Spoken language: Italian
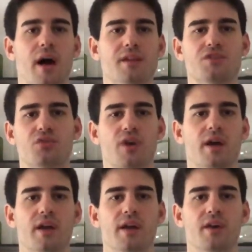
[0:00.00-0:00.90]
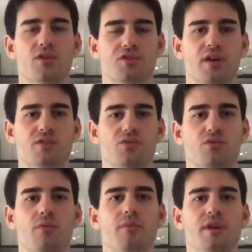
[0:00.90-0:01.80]
Adesso che anche le grosse case
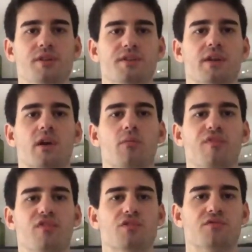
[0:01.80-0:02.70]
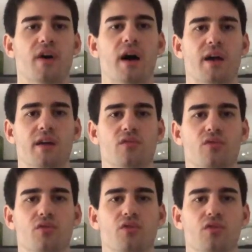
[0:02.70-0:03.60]
automobilistiche come Volkswagen,
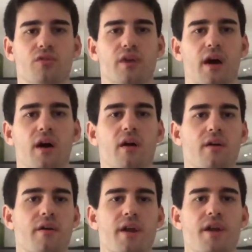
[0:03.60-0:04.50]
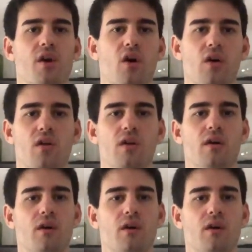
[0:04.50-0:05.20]
Toyota, Renault,